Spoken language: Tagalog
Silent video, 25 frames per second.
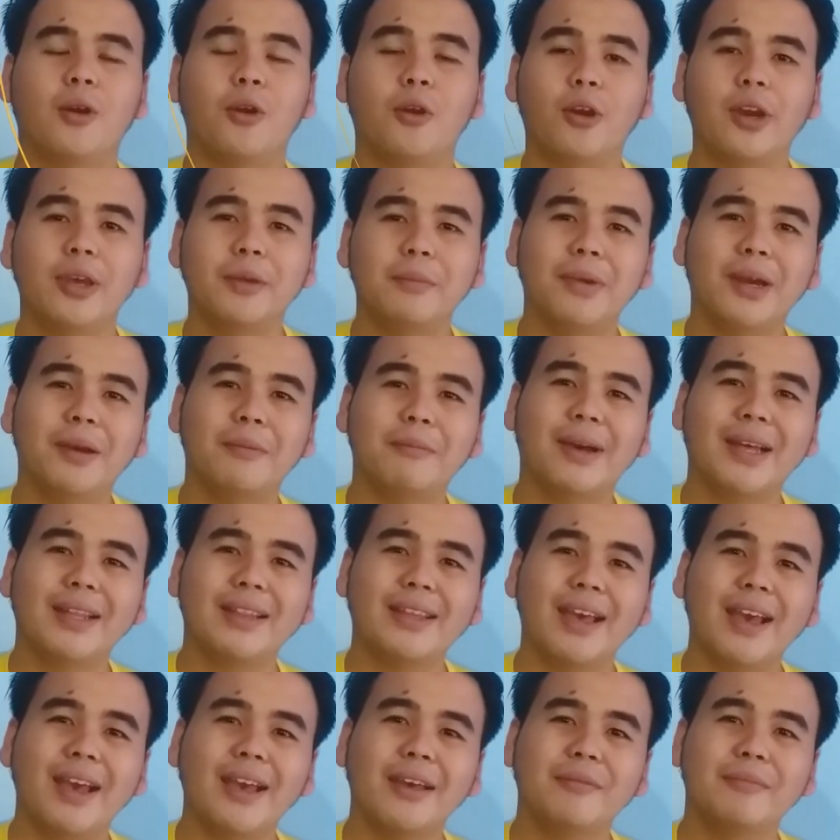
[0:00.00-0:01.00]
Okay mga
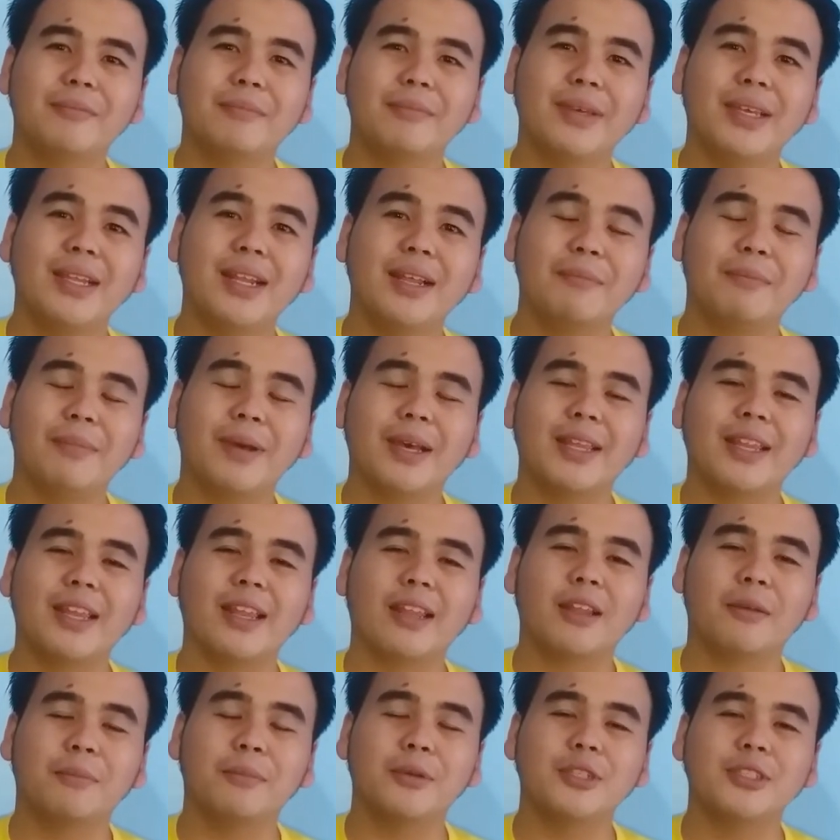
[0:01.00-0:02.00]
bata, bilang
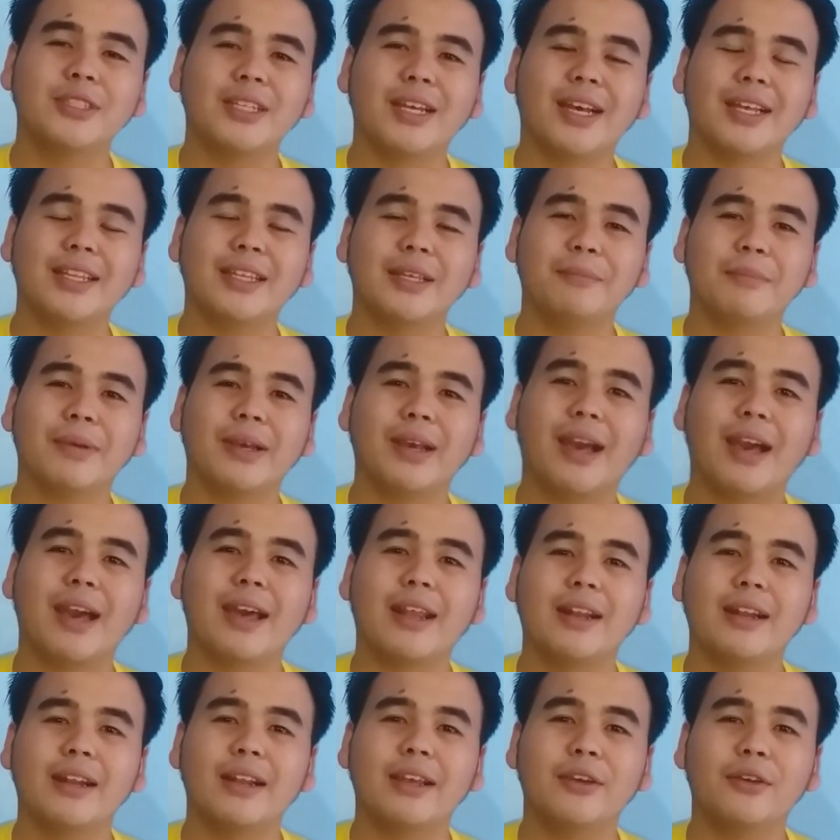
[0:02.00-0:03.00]
pagkatapos ng ating
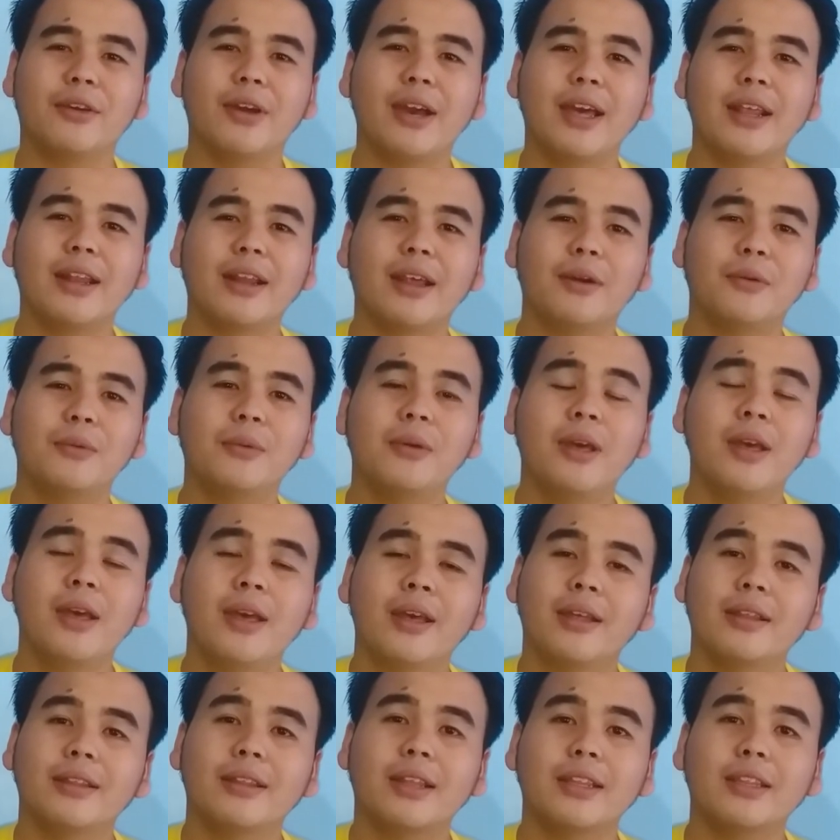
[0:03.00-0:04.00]
pag-aaral ngayong araw,
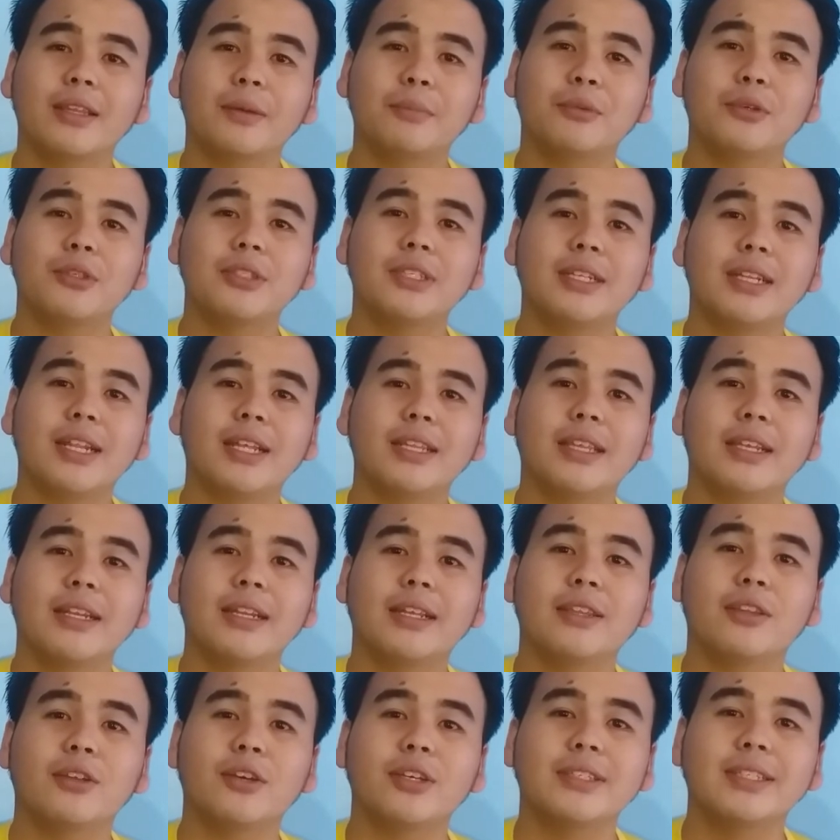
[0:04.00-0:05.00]
tatapusin
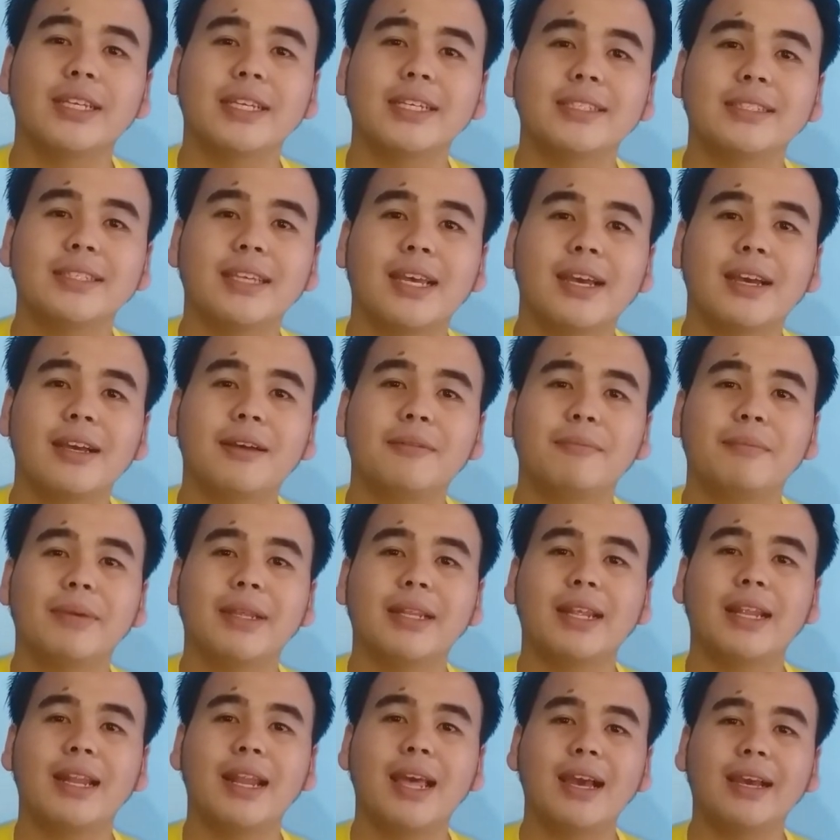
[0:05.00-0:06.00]
natin ito sa isang
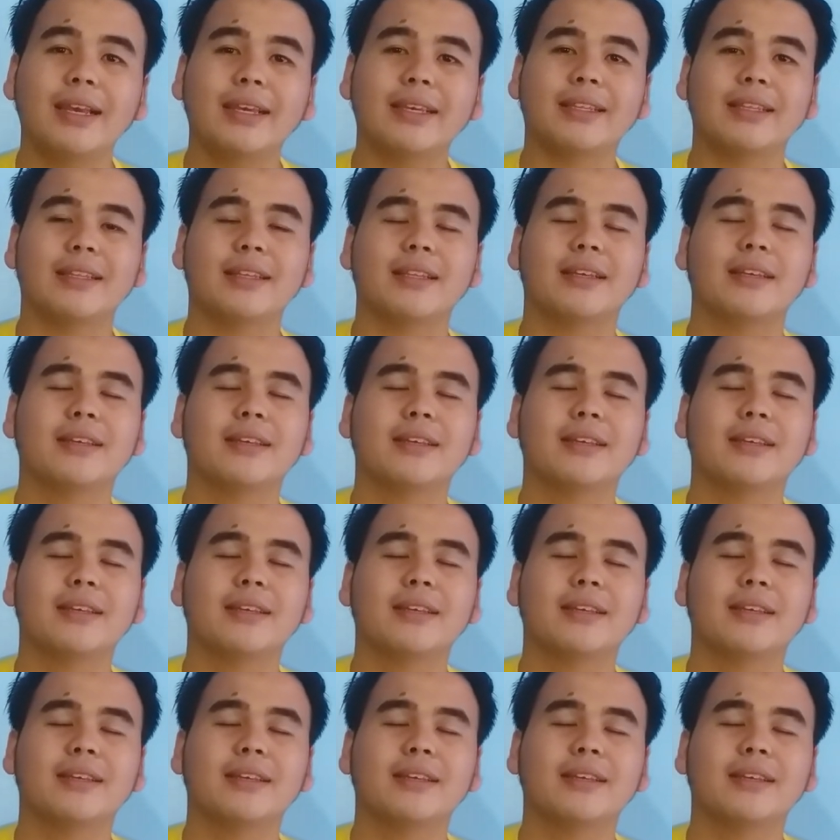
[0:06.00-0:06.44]
panalangin.